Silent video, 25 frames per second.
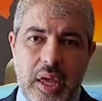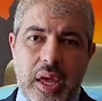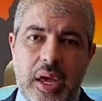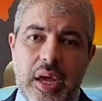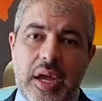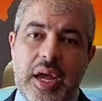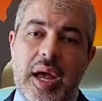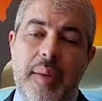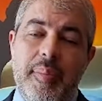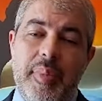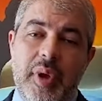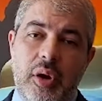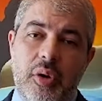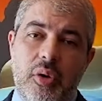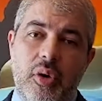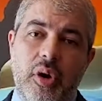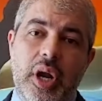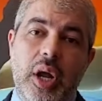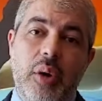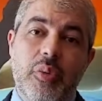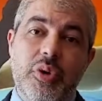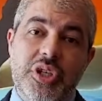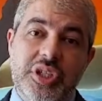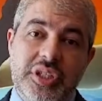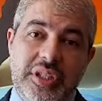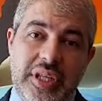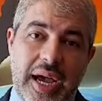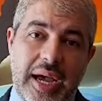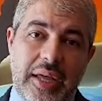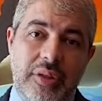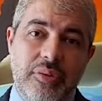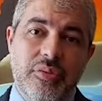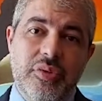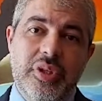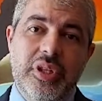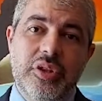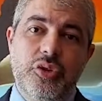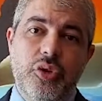Cabe agora ao
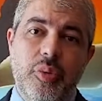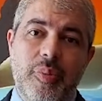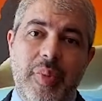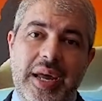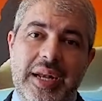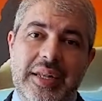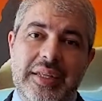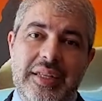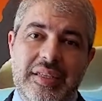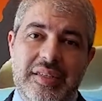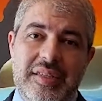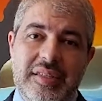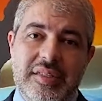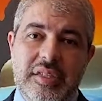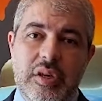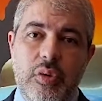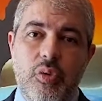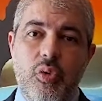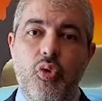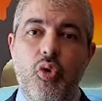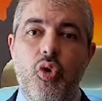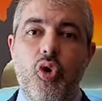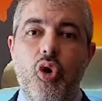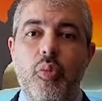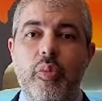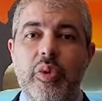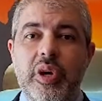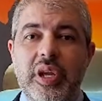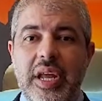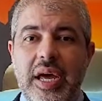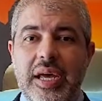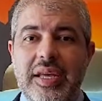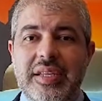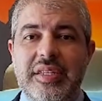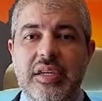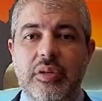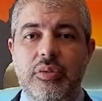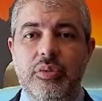Estado tomar decisão como irá
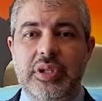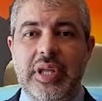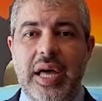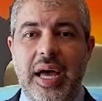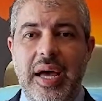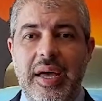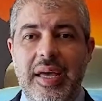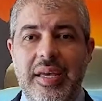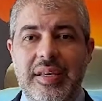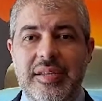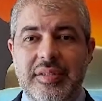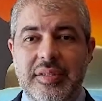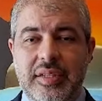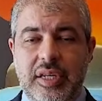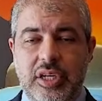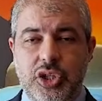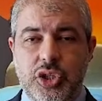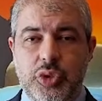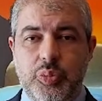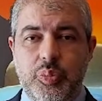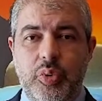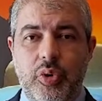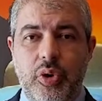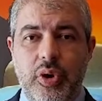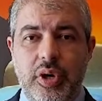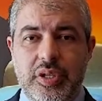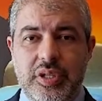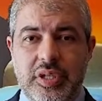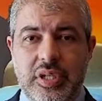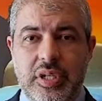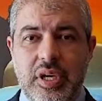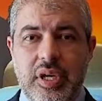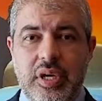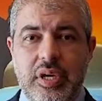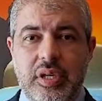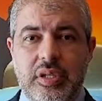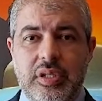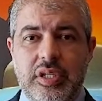executar esse transporte
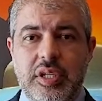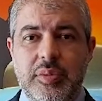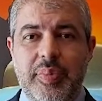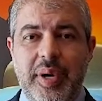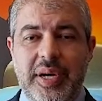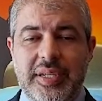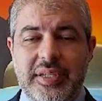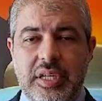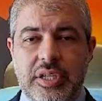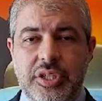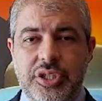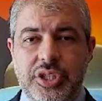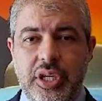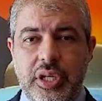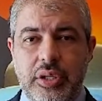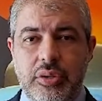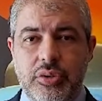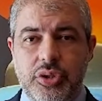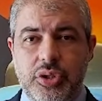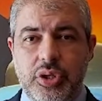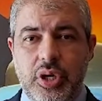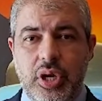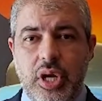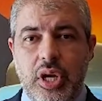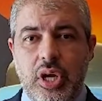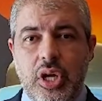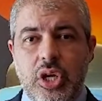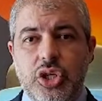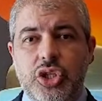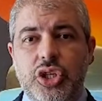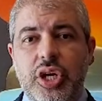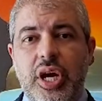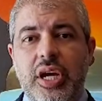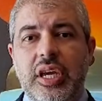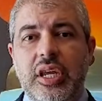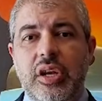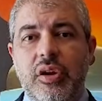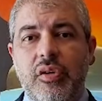de passageiros
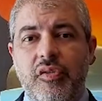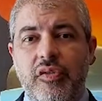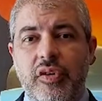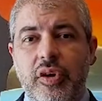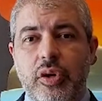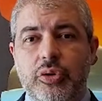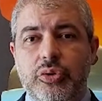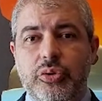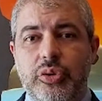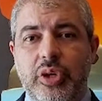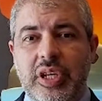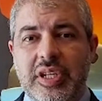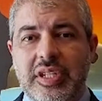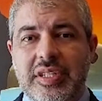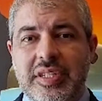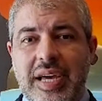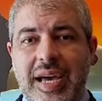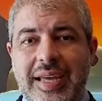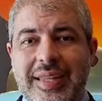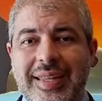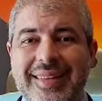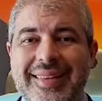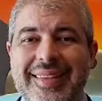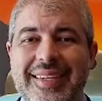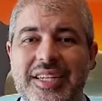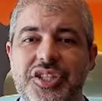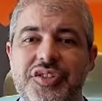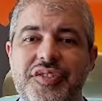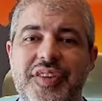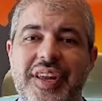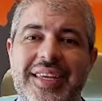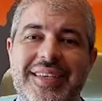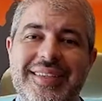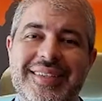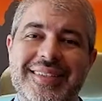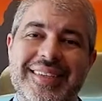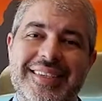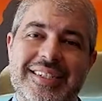já que não foi autorizada a
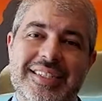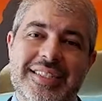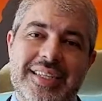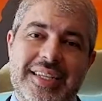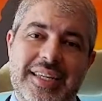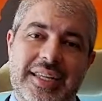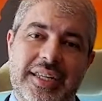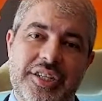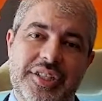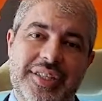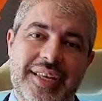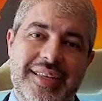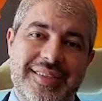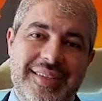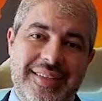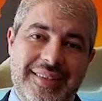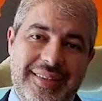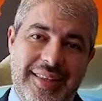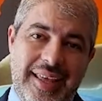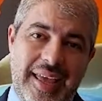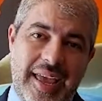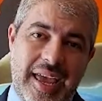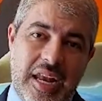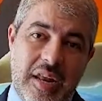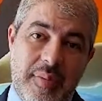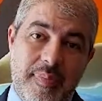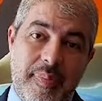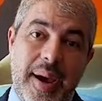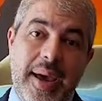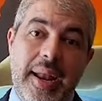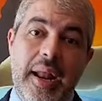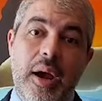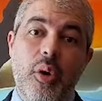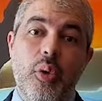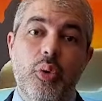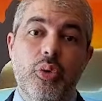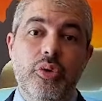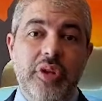transferência das linhas da ZTL
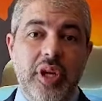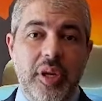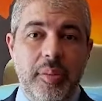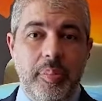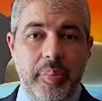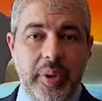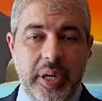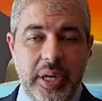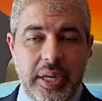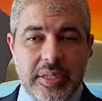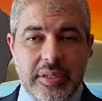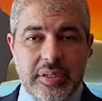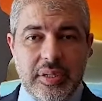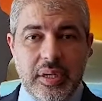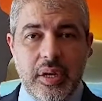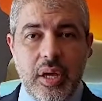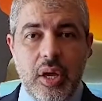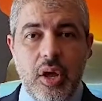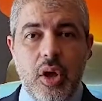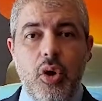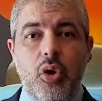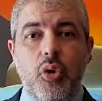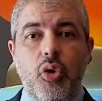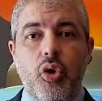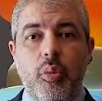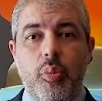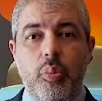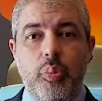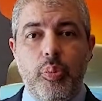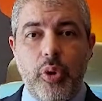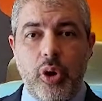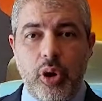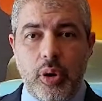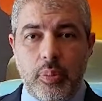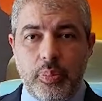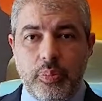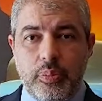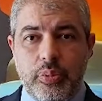para outra empresa, com
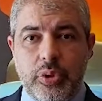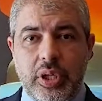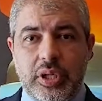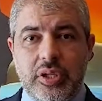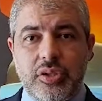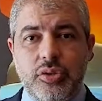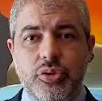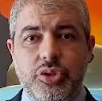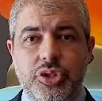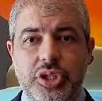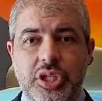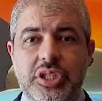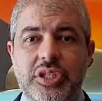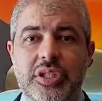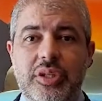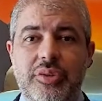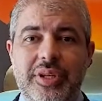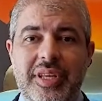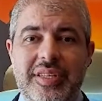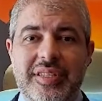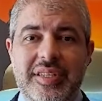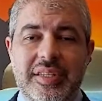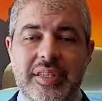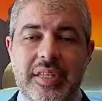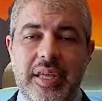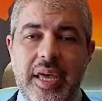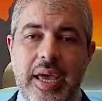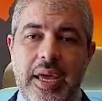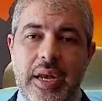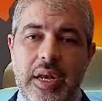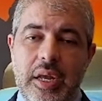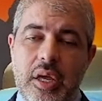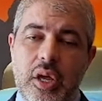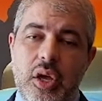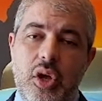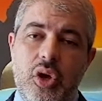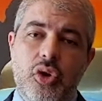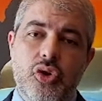própria sugestão da
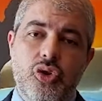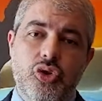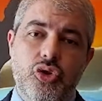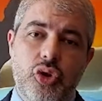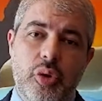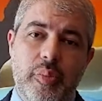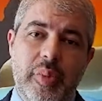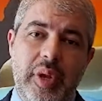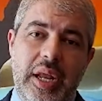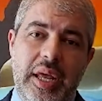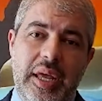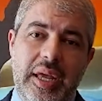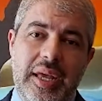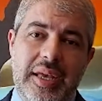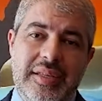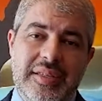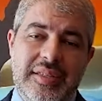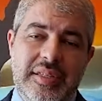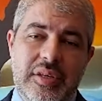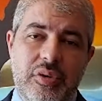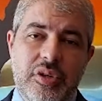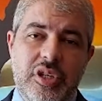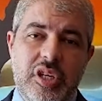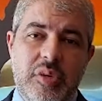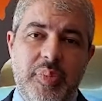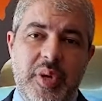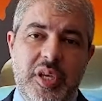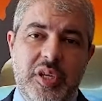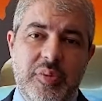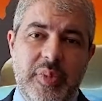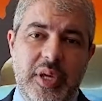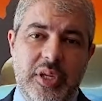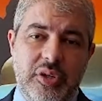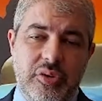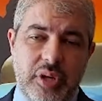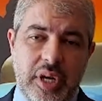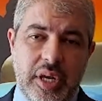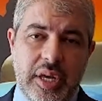ZTL, sob alegação de
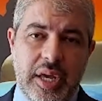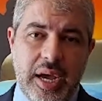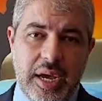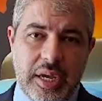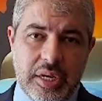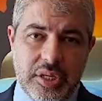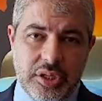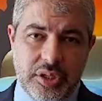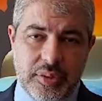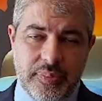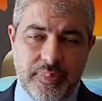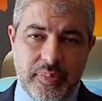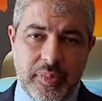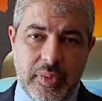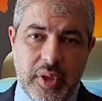impedimentos legais.